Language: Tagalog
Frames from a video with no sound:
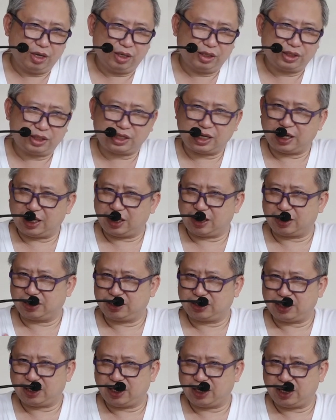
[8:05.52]
si
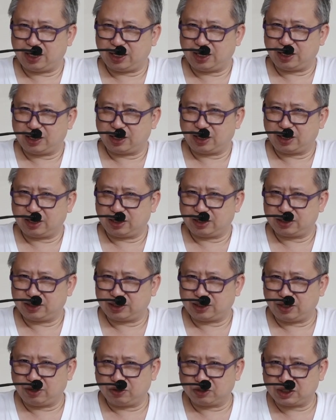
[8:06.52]
si
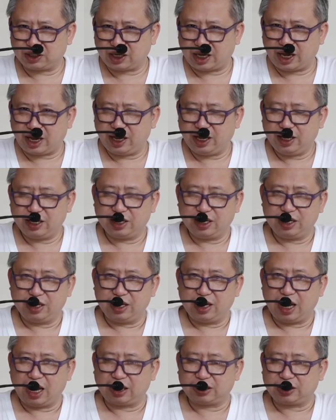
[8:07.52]
si Jose
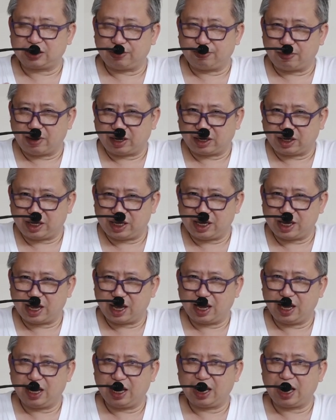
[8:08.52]
at si
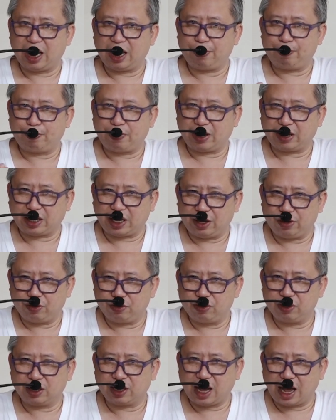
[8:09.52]
Maria ay
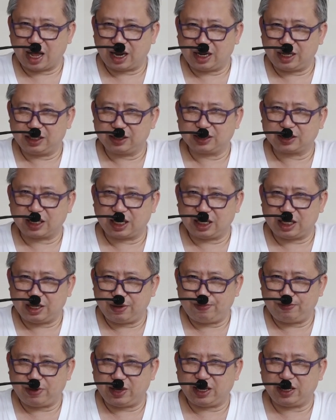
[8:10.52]
parehong galing sa
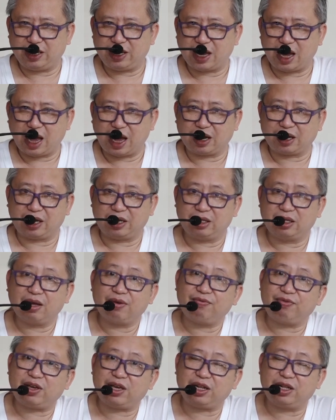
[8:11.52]
lipi ni Haring
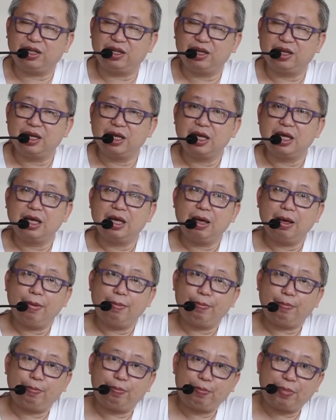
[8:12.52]
David
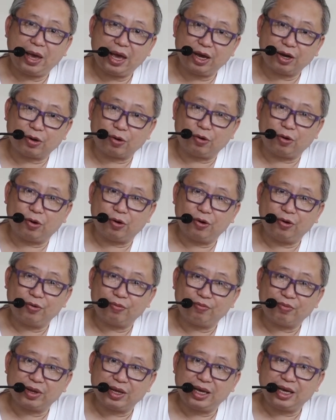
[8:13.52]
pero
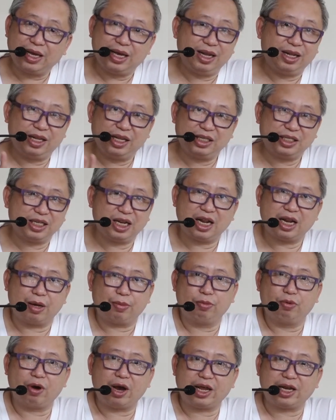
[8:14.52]
hindi sila
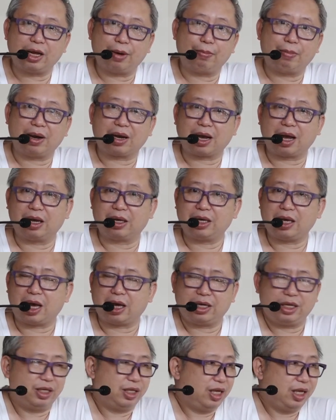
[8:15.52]
nabuhay ng
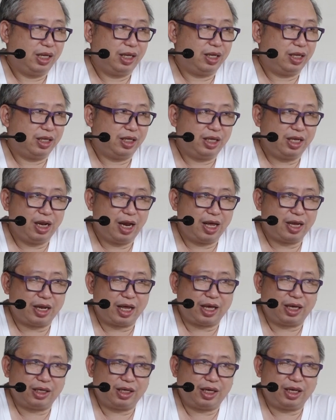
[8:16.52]
marangya. Hindi hindi nila
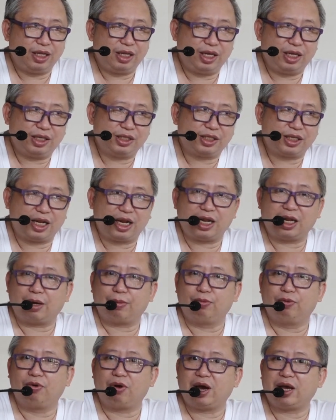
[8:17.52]
hindi sila
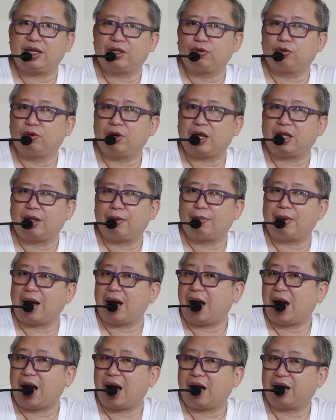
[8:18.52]
nabuhay tulad ng
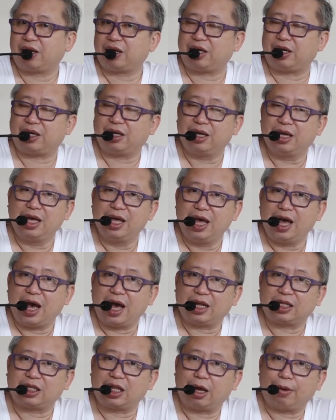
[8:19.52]
mga hari
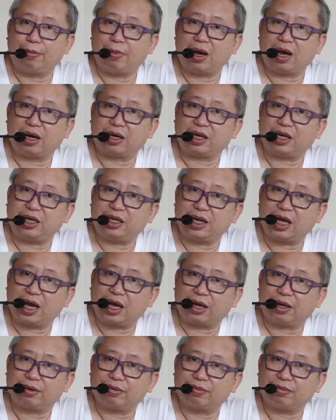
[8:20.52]
at ng mga reyna.